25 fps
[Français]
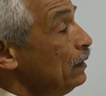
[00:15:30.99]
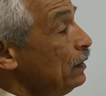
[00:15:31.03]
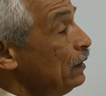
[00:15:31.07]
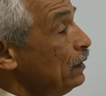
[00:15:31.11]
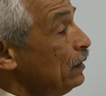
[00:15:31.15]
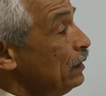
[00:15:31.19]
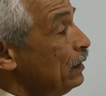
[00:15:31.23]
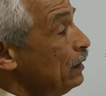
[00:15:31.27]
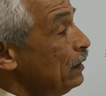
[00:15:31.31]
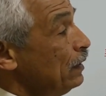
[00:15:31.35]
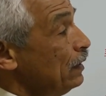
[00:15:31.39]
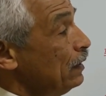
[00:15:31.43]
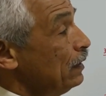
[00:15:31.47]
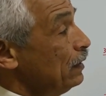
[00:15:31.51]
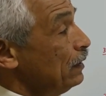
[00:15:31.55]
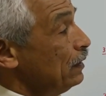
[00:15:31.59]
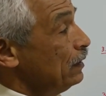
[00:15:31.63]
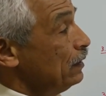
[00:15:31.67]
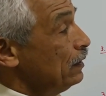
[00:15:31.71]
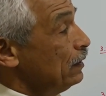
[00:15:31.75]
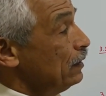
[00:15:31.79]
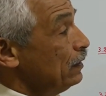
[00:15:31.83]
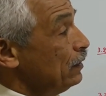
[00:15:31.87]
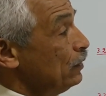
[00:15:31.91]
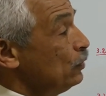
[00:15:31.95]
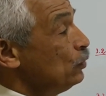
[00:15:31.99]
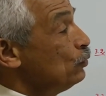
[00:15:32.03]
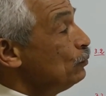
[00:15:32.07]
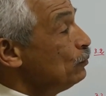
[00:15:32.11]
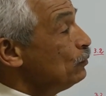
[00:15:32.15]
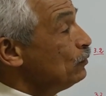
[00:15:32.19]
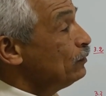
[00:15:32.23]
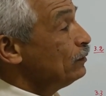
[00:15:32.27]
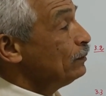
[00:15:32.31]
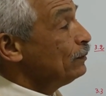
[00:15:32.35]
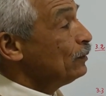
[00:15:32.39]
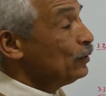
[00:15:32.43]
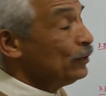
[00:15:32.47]
euh, le
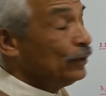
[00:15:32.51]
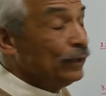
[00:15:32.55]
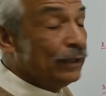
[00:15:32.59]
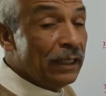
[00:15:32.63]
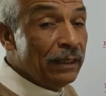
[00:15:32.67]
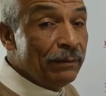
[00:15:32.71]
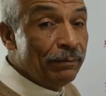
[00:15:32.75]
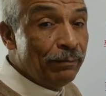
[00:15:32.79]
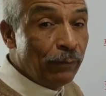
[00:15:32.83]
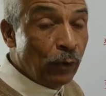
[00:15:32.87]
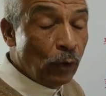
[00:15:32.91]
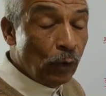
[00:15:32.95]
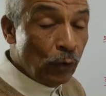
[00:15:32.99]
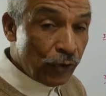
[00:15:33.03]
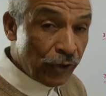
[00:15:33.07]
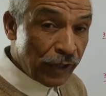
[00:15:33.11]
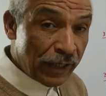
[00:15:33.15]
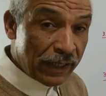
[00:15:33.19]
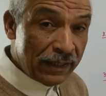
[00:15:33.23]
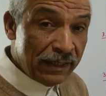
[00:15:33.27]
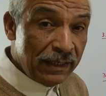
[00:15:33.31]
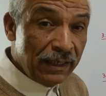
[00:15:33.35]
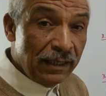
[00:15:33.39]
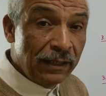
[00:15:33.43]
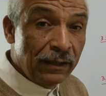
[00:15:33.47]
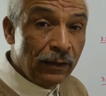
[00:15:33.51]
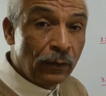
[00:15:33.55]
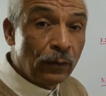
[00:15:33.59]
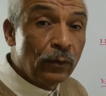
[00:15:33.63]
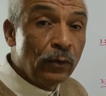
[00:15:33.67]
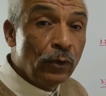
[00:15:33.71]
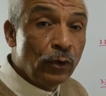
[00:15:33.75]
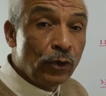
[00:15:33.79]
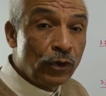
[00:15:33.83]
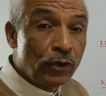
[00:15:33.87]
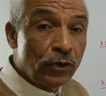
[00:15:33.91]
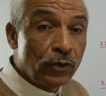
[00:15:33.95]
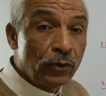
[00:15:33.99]
mouvement d'un projectile dans
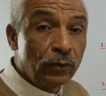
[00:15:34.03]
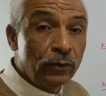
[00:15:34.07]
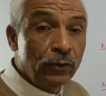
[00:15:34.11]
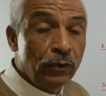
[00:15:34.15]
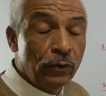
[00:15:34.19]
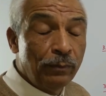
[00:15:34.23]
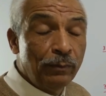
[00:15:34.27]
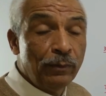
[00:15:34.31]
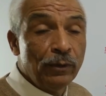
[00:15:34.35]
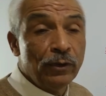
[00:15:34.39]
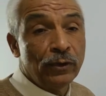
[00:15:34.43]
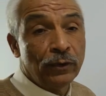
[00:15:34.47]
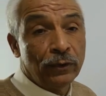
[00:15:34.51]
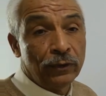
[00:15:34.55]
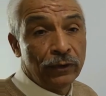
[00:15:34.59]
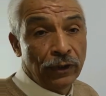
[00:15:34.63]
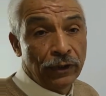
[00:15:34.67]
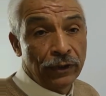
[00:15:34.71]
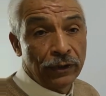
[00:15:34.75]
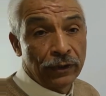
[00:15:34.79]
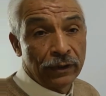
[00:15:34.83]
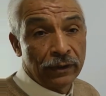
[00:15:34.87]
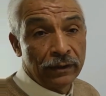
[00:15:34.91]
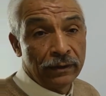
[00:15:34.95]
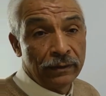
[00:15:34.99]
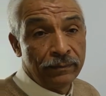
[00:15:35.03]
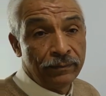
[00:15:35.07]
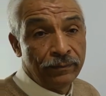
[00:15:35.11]
le champ de pesanteur.